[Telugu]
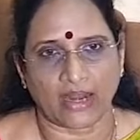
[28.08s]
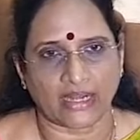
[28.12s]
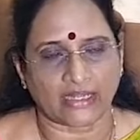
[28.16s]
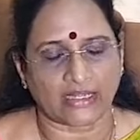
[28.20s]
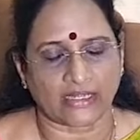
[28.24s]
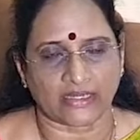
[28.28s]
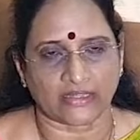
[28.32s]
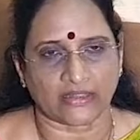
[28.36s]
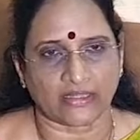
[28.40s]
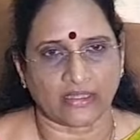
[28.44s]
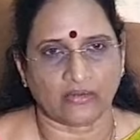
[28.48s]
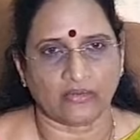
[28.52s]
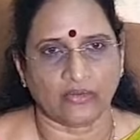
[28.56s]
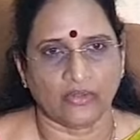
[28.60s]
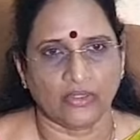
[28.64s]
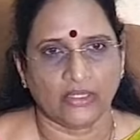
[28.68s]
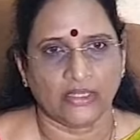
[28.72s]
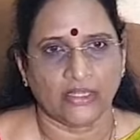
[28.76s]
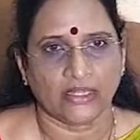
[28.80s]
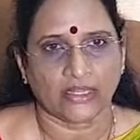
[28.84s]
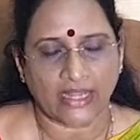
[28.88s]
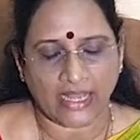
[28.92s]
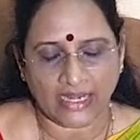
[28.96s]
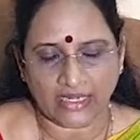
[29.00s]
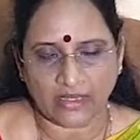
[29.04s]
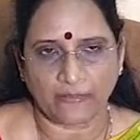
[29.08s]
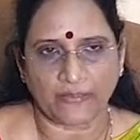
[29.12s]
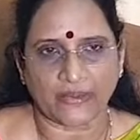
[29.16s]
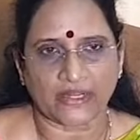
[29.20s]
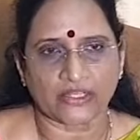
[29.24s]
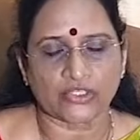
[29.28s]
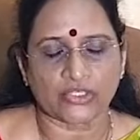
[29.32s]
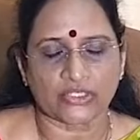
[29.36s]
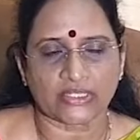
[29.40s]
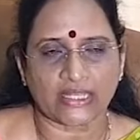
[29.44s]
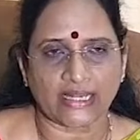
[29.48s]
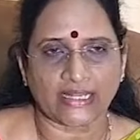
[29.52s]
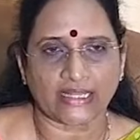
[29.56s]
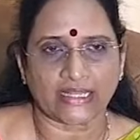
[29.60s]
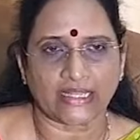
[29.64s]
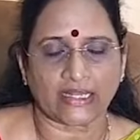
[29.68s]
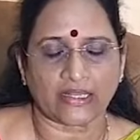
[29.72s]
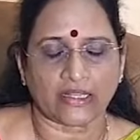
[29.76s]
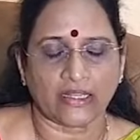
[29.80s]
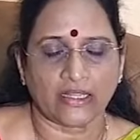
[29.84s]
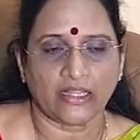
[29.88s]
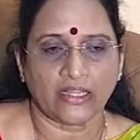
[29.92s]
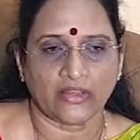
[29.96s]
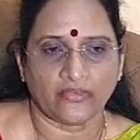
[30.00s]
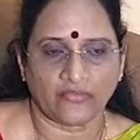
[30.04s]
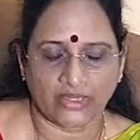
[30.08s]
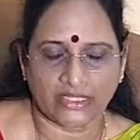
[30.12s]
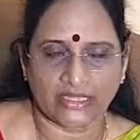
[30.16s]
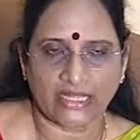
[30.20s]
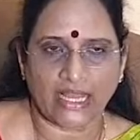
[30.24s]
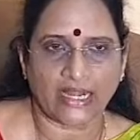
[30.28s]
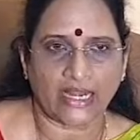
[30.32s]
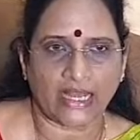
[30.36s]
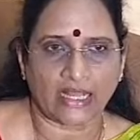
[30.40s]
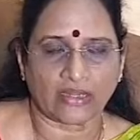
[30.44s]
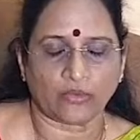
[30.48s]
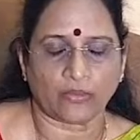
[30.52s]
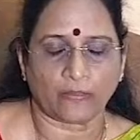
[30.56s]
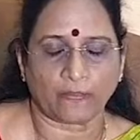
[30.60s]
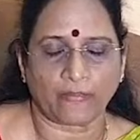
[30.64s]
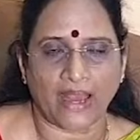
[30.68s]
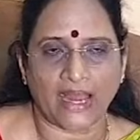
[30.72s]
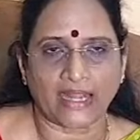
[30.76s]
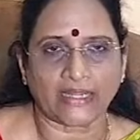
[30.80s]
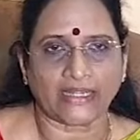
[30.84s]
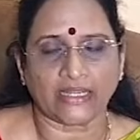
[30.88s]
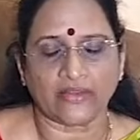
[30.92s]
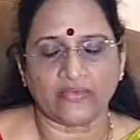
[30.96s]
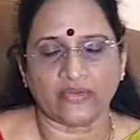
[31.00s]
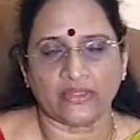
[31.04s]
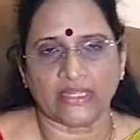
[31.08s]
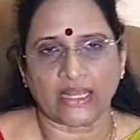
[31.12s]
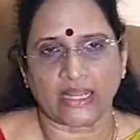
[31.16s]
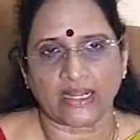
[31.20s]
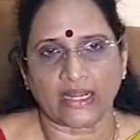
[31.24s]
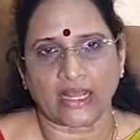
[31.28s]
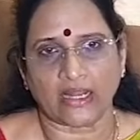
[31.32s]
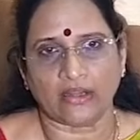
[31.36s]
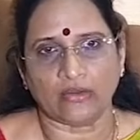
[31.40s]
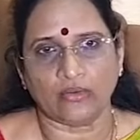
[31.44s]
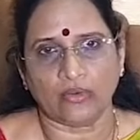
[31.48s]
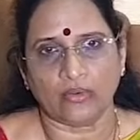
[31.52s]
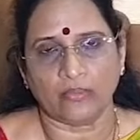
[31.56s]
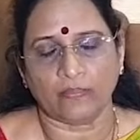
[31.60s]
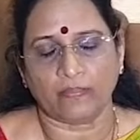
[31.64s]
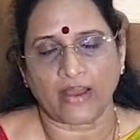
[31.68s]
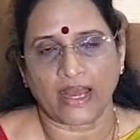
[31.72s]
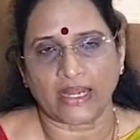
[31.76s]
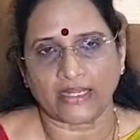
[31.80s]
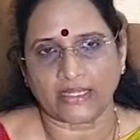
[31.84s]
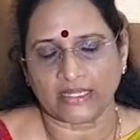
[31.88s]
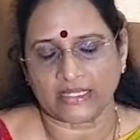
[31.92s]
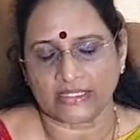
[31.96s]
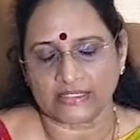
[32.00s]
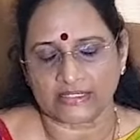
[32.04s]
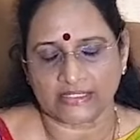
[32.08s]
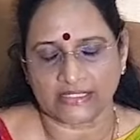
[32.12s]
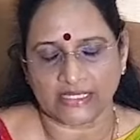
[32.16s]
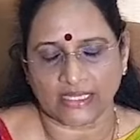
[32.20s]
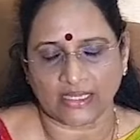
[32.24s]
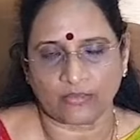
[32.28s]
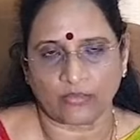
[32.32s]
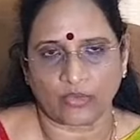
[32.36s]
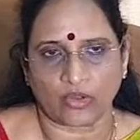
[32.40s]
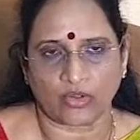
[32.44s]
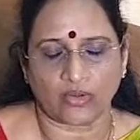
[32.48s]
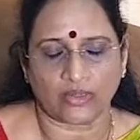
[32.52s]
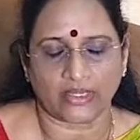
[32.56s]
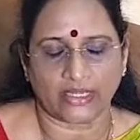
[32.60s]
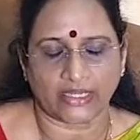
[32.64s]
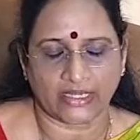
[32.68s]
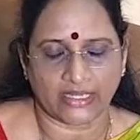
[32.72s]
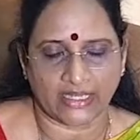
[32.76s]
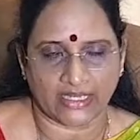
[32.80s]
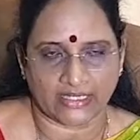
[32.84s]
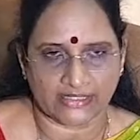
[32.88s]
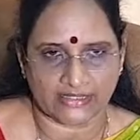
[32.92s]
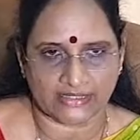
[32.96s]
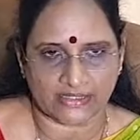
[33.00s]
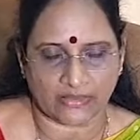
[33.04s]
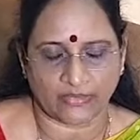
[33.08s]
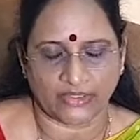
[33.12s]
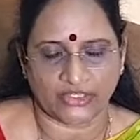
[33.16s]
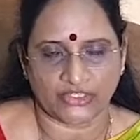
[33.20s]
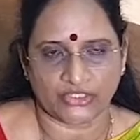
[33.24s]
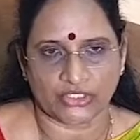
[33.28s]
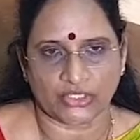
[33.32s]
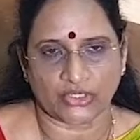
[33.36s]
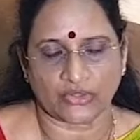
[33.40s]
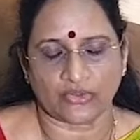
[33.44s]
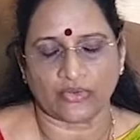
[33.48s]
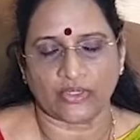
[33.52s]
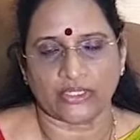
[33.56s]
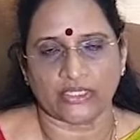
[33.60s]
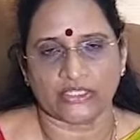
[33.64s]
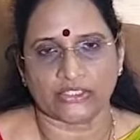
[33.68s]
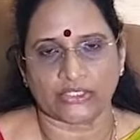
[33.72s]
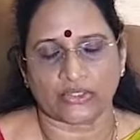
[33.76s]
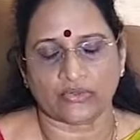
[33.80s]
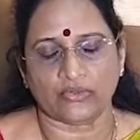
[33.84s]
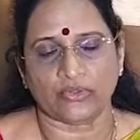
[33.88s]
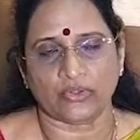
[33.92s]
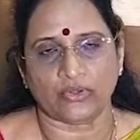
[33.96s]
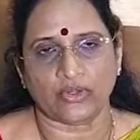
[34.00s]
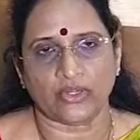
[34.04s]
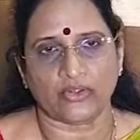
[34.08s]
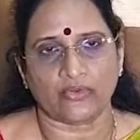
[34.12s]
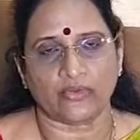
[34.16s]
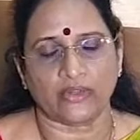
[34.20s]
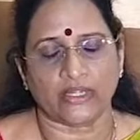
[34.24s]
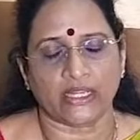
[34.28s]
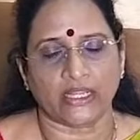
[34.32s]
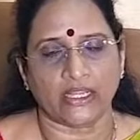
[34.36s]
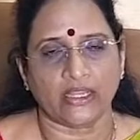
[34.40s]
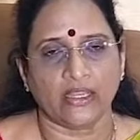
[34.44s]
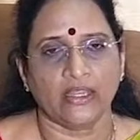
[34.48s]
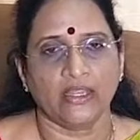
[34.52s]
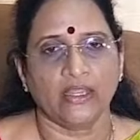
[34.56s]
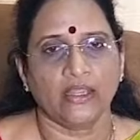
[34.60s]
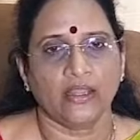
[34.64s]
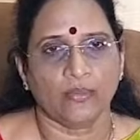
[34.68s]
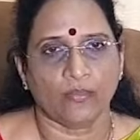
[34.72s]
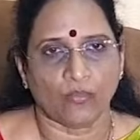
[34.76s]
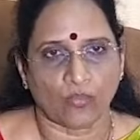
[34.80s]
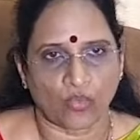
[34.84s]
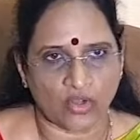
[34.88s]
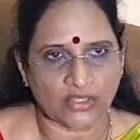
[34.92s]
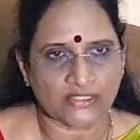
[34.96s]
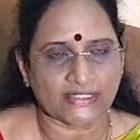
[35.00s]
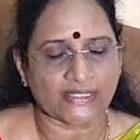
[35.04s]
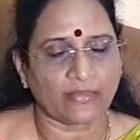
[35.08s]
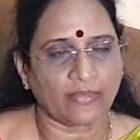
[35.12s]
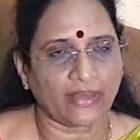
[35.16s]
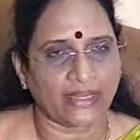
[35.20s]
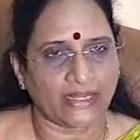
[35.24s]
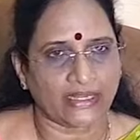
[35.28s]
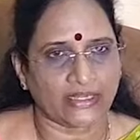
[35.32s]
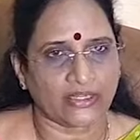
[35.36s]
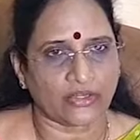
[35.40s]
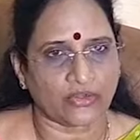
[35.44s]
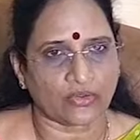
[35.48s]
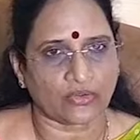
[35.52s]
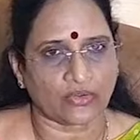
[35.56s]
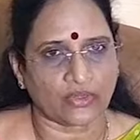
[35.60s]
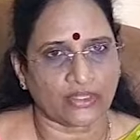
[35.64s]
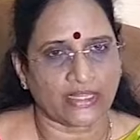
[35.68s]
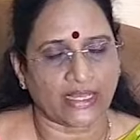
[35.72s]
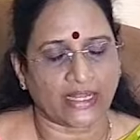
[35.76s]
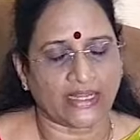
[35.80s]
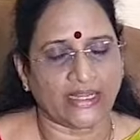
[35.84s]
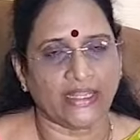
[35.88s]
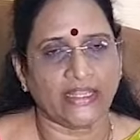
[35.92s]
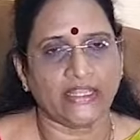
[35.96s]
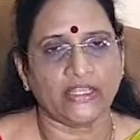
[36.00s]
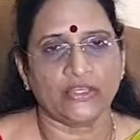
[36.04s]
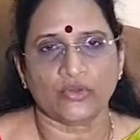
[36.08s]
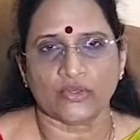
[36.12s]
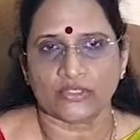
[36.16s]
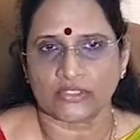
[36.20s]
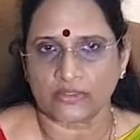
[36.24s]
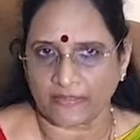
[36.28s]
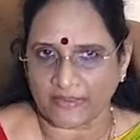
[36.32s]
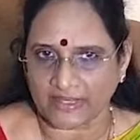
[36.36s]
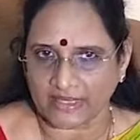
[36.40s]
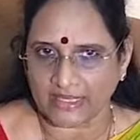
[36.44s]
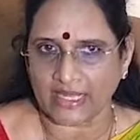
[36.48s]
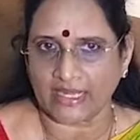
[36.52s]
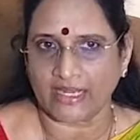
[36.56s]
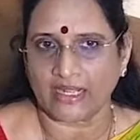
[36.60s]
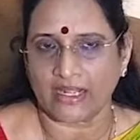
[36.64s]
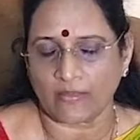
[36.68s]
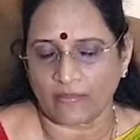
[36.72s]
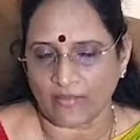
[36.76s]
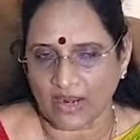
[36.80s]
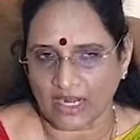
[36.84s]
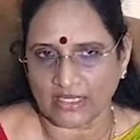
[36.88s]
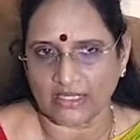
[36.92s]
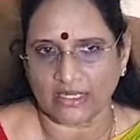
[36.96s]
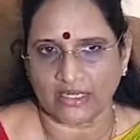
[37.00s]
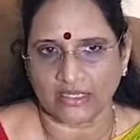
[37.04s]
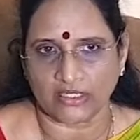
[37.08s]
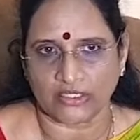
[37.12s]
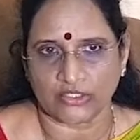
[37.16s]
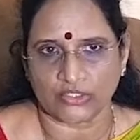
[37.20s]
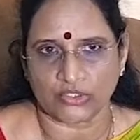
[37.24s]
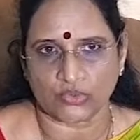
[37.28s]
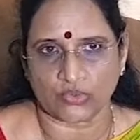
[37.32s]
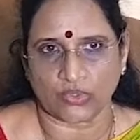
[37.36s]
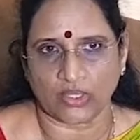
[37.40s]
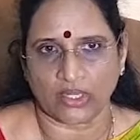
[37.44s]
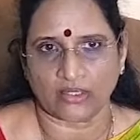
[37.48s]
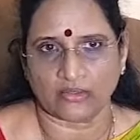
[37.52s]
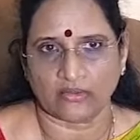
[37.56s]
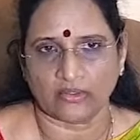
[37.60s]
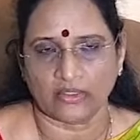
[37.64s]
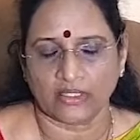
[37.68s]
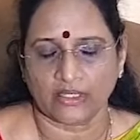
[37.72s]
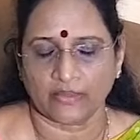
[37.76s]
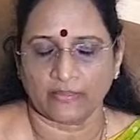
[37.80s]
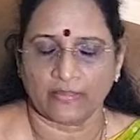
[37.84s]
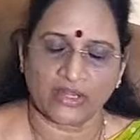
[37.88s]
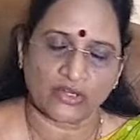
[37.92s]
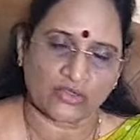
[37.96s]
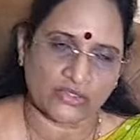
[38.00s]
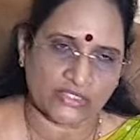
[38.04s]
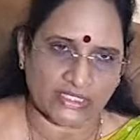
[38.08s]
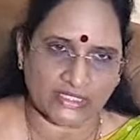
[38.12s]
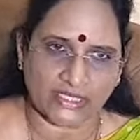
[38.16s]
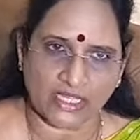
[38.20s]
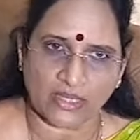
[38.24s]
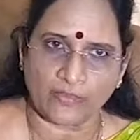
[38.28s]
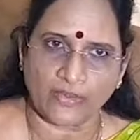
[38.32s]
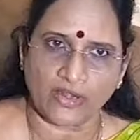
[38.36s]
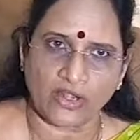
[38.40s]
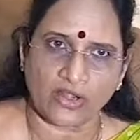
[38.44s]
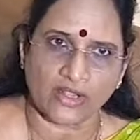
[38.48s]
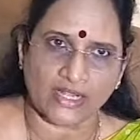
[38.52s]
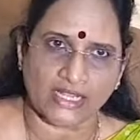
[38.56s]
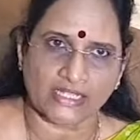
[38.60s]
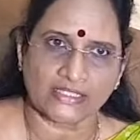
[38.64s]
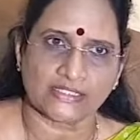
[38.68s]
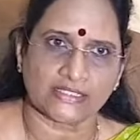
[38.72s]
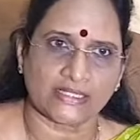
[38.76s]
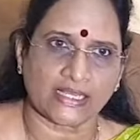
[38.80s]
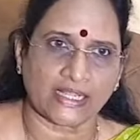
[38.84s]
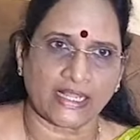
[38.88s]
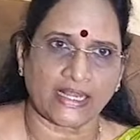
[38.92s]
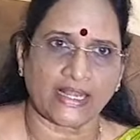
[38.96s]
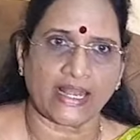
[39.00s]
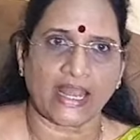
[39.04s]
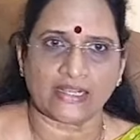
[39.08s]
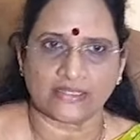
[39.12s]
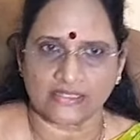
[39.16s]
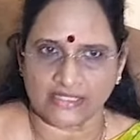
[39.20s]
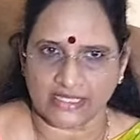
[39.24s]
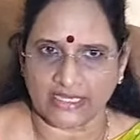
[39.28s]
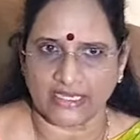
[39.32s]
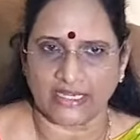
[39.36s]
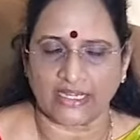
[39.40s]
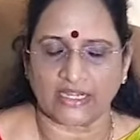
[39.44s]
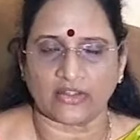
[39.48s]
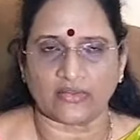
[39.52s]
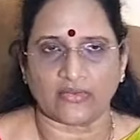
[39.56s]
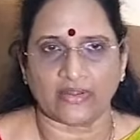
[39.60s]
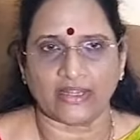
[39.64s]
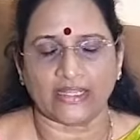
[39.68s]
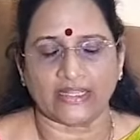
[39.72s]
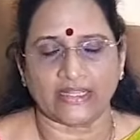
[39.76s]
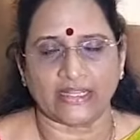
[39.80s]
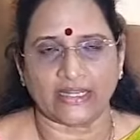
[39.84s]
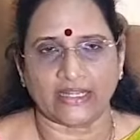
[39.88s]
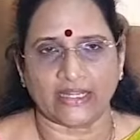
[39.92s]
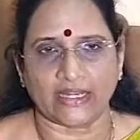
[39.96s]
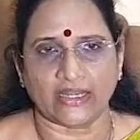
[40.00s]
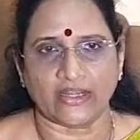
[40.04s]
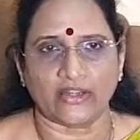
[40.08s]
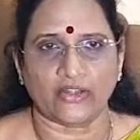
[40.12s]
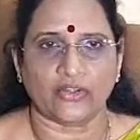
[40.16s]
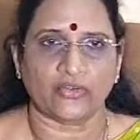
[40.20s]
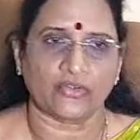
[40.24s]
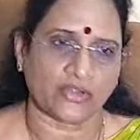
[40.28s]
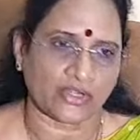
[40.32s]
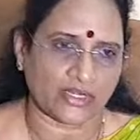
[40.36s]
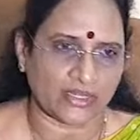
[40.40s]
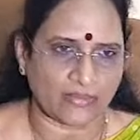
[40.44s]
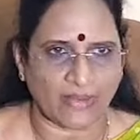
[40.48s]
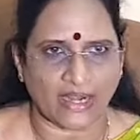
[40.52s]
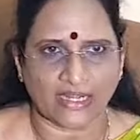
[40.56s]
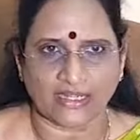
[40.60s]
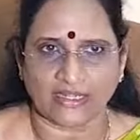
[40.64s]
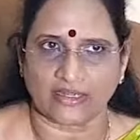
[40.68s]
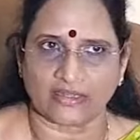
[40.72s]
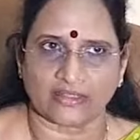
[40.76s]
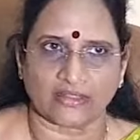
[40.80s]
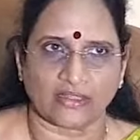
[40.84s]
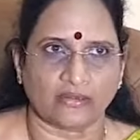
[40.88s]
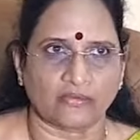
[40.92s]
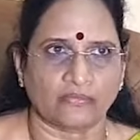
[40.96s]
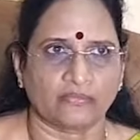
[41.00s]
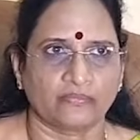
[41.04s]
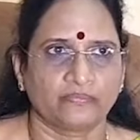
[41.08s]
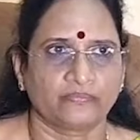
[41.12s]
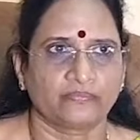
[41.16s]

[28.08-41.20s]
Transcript: మాట్లాడతాను కానీ ప్రస్తుతానికి విధానాలు పార్టీ విధానాలు పార్టీకి జగన్మోహన్ రెడ్డి గారికి సంబంధించినటువంటి జరుగుతున్నటువంటి మోసం అనేటటువంటి దాన్ని ఈరోజు ప్రధానంగా మాట్లాడదలుచుకున్నాను మరో సందర్భంలో ఖచ్చితంగా నాకు జరిగినటువంటి ఇదేంటి అనేటటువంటిది మాట్లాడతాను